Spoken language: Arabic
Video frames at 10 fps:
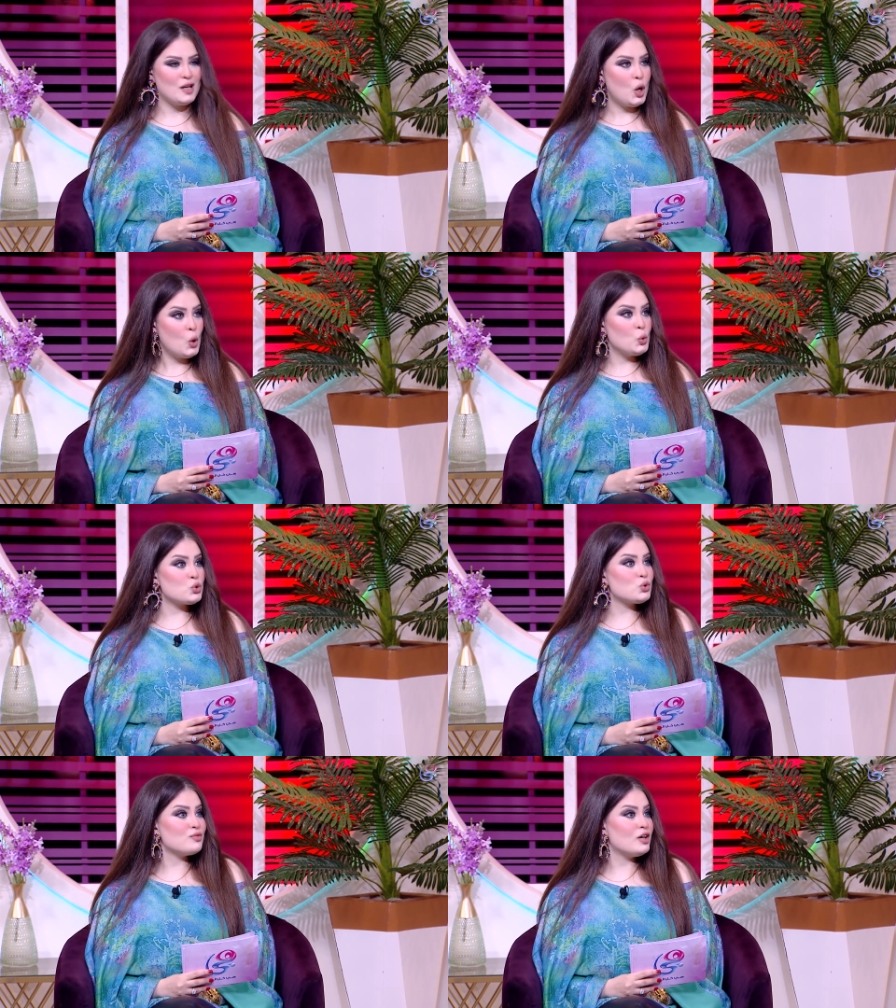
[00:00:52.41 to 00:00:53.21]
اه
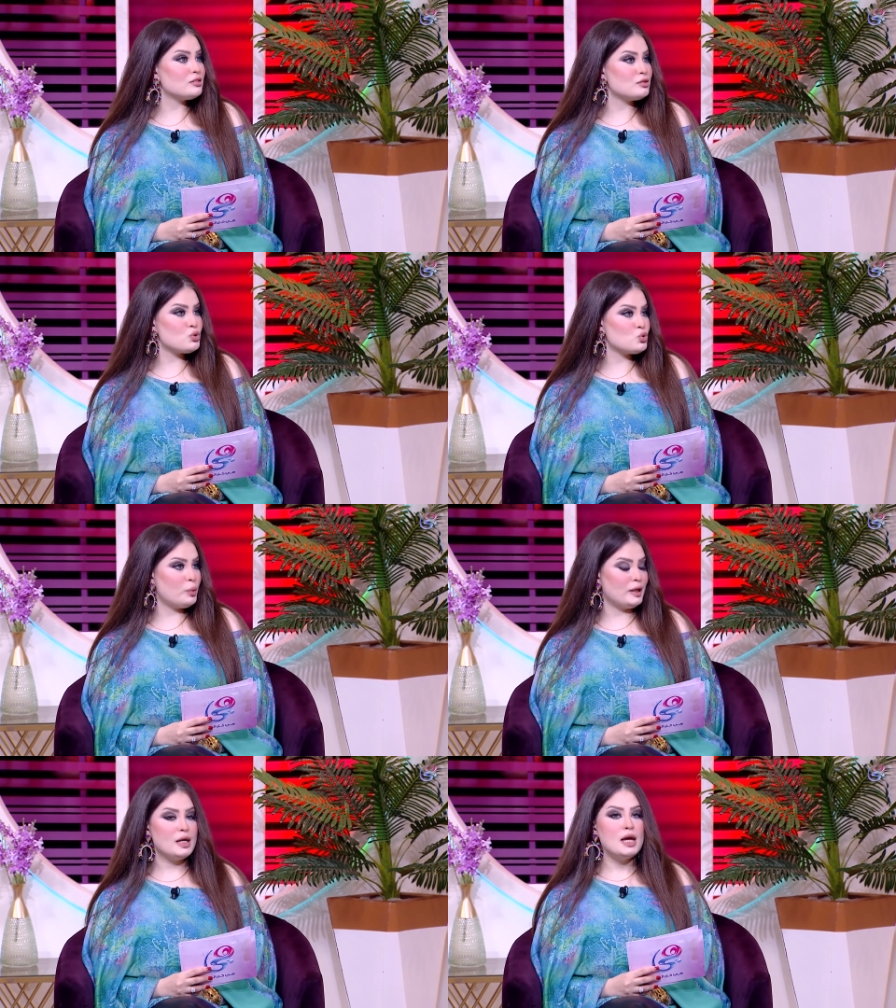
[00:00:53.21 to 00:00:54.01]
طبعا وخصوصا فتره
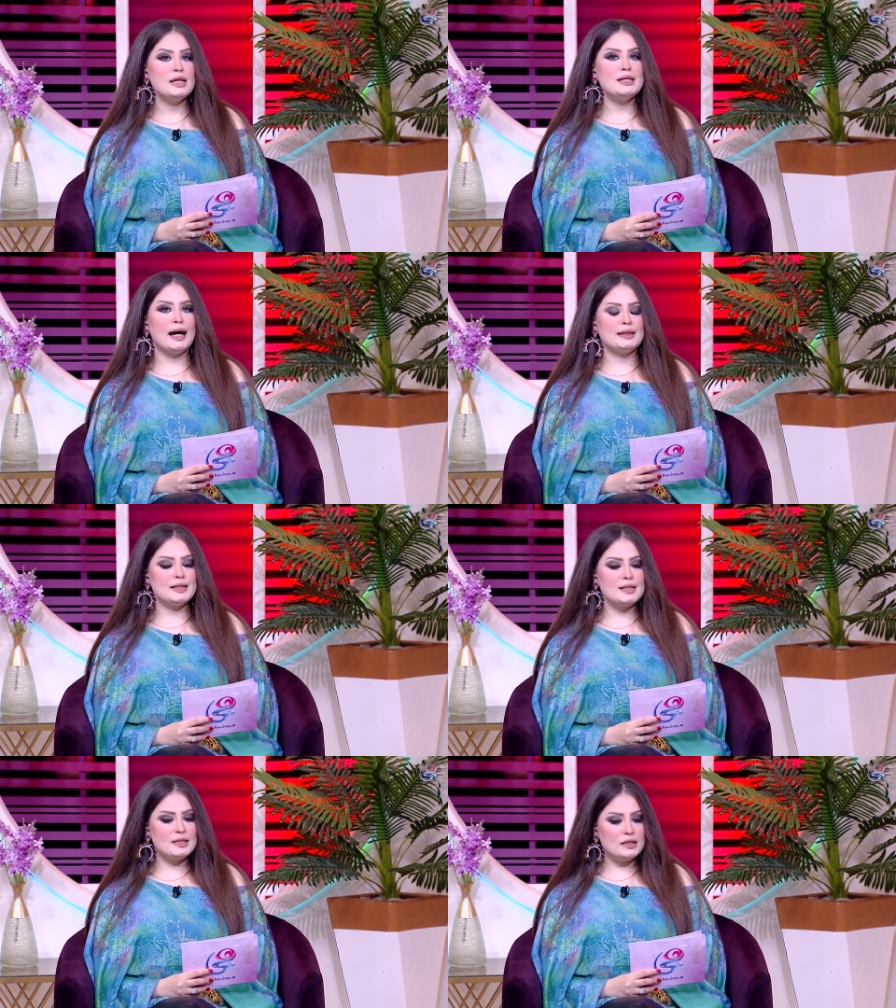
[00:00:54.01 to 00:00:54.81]
الصبح
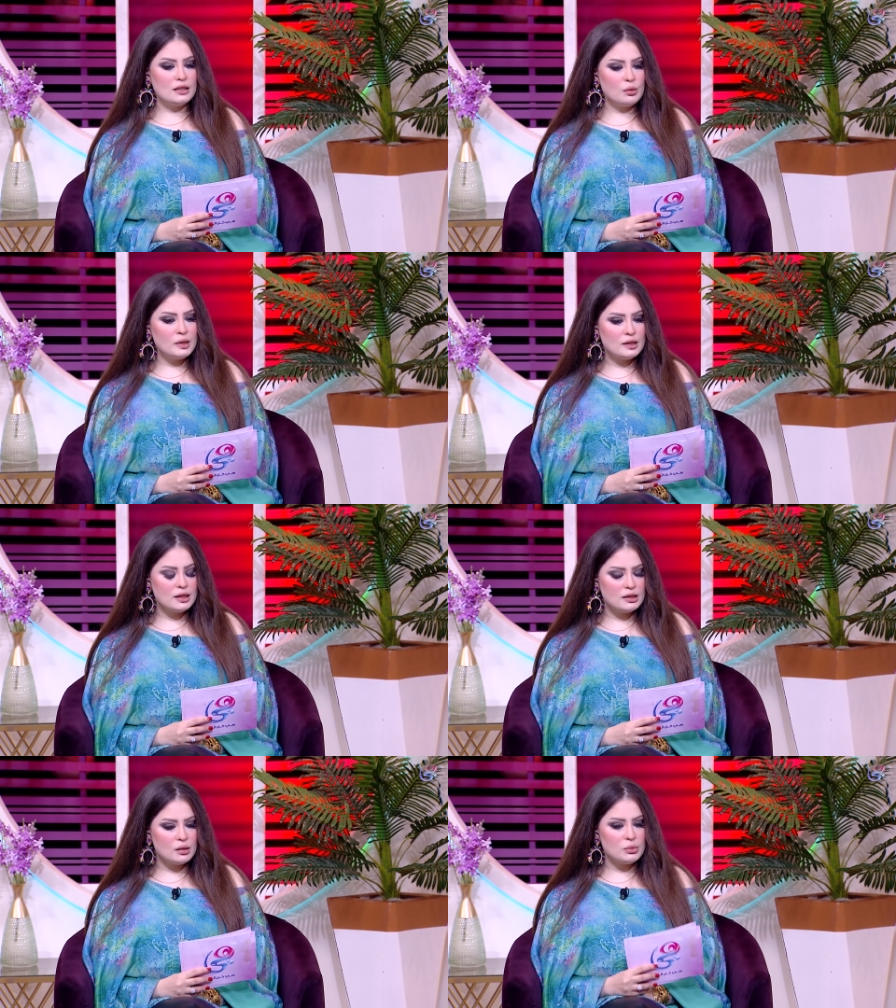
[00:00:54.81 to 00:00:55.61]
يعني كتير
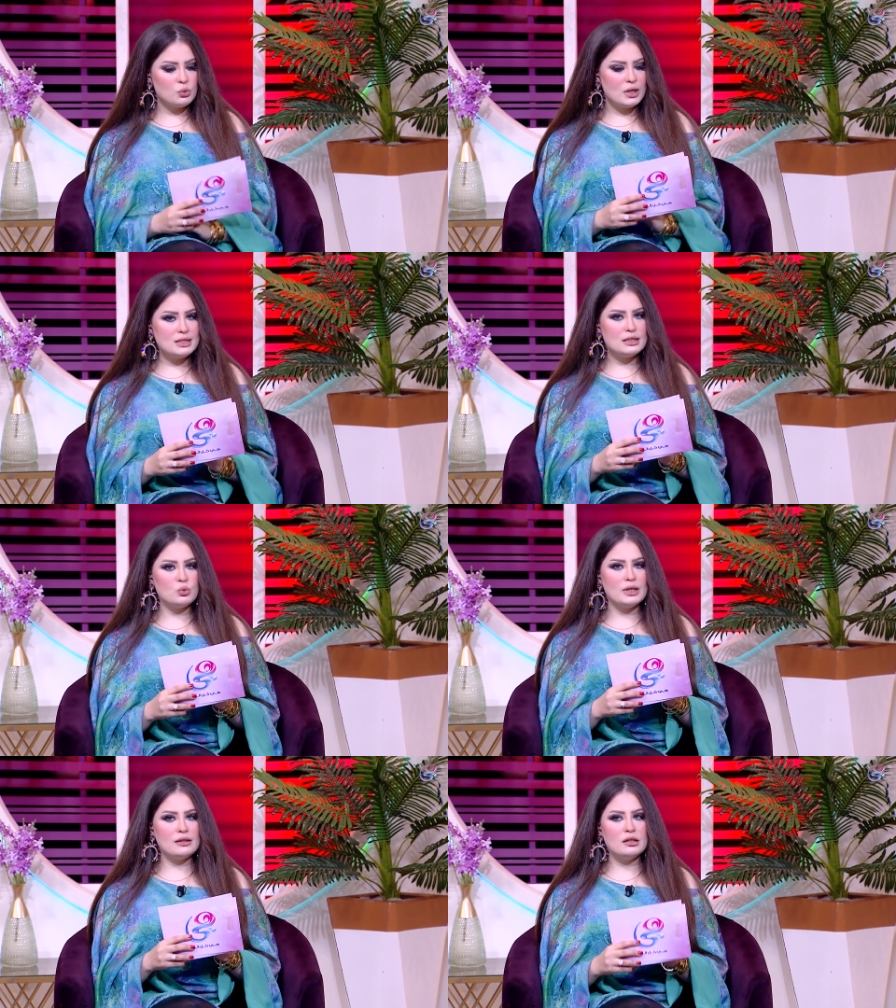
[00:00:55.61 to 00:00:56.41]
مننا بيودي
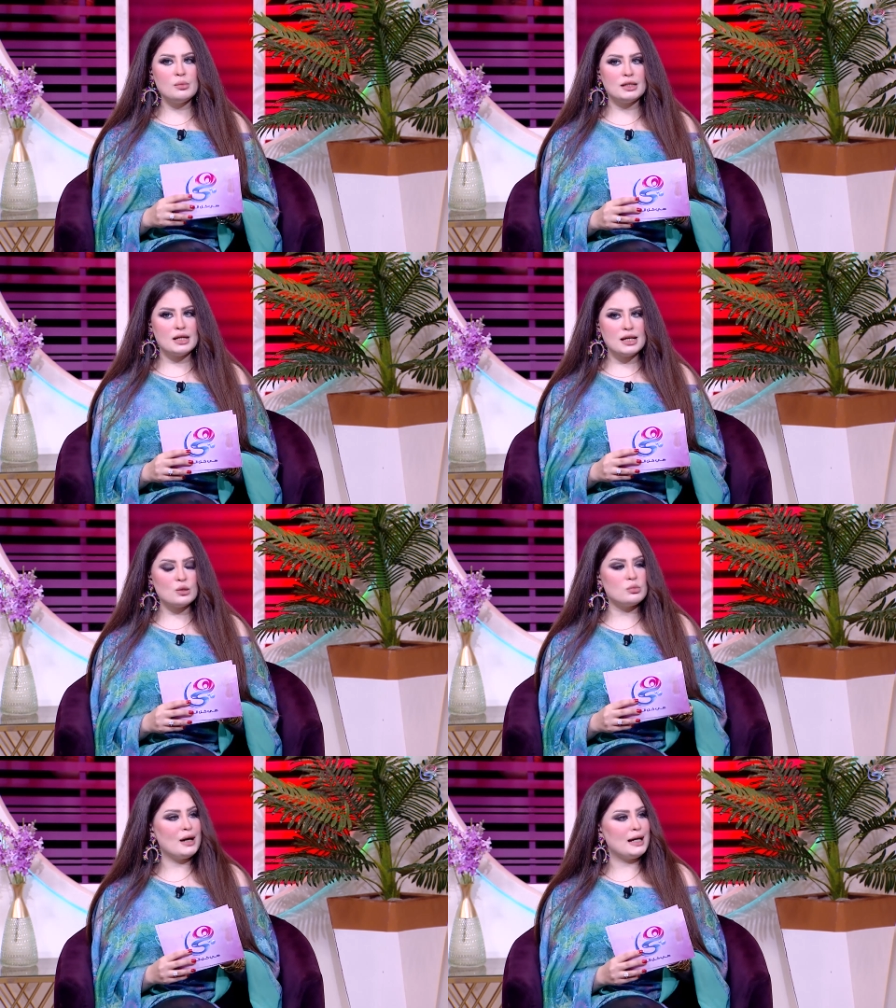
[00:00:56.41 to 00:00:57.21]
الولاد
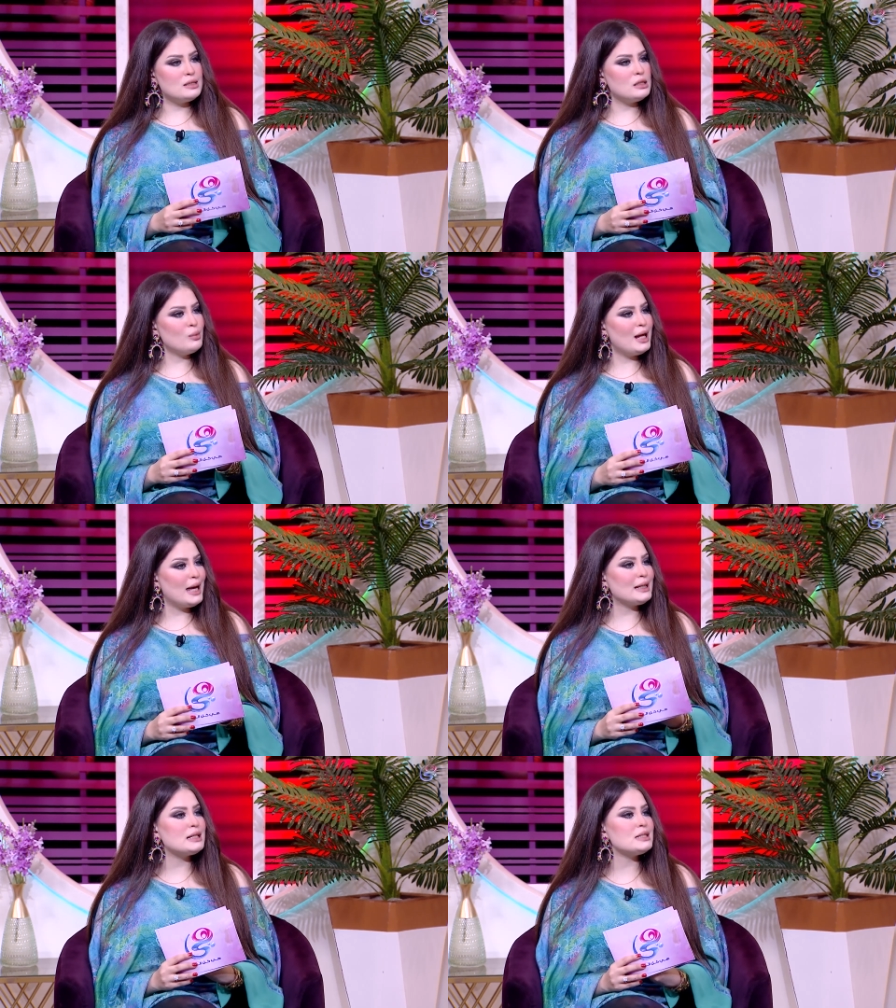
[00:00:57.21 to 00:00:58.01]
المدرسه وبيبقى عايز يعمل
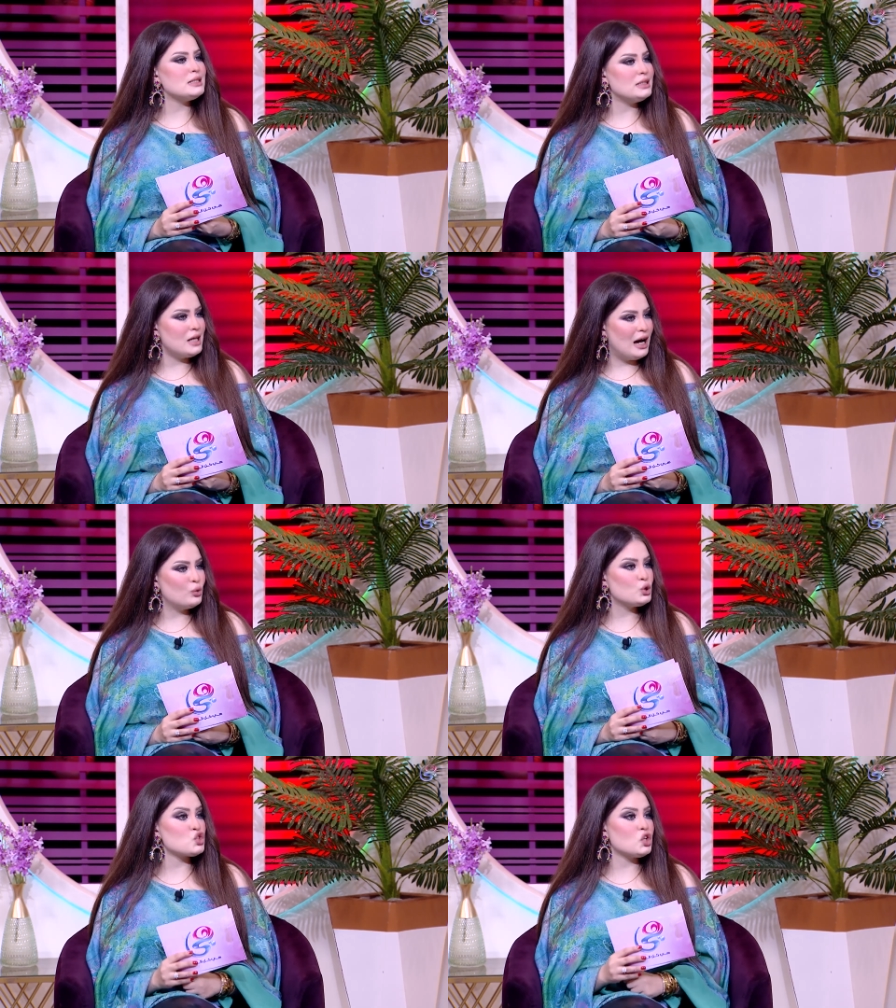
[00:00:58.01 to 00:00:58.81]
حاجه جديده
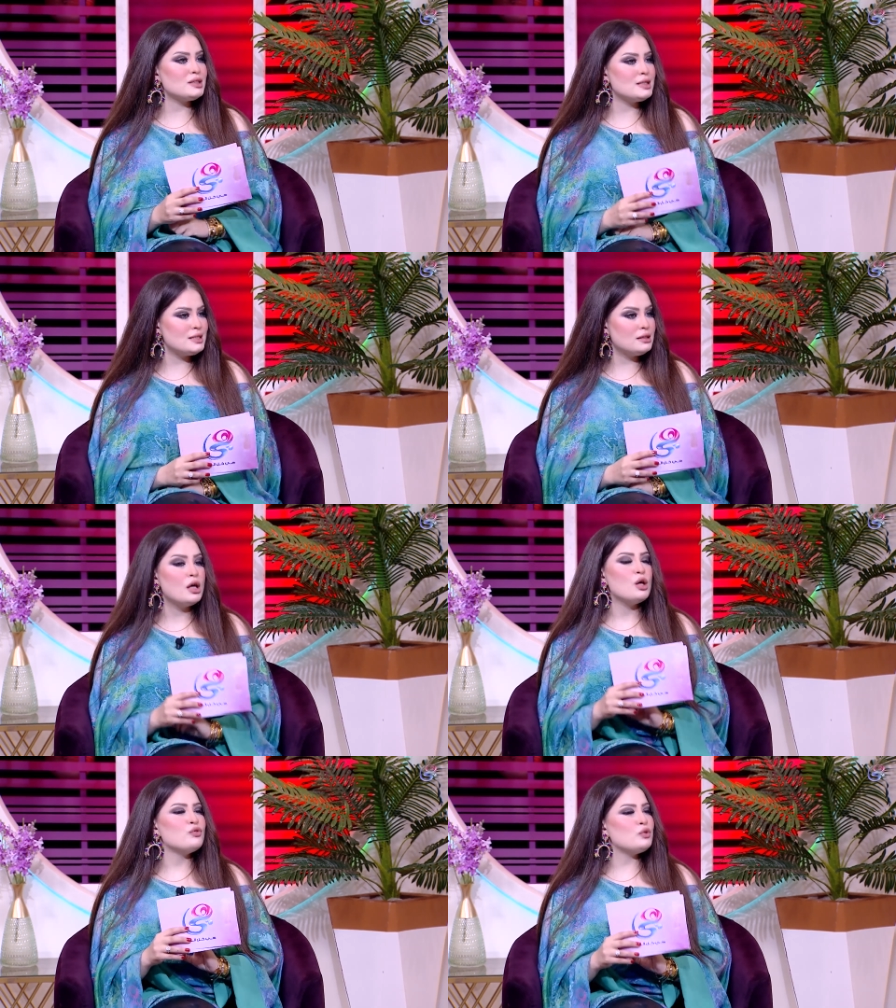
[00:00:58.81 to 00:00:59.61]
او نشاط جديد
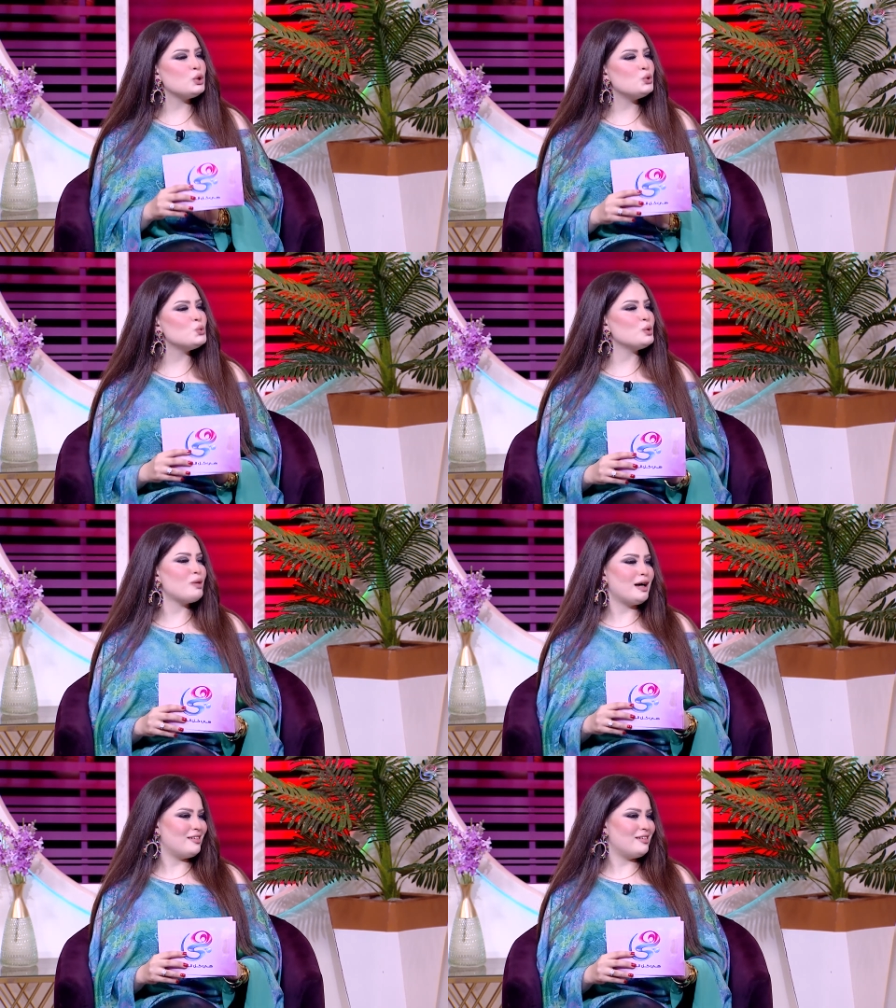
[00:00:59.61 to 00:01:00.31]
في هدوء بقى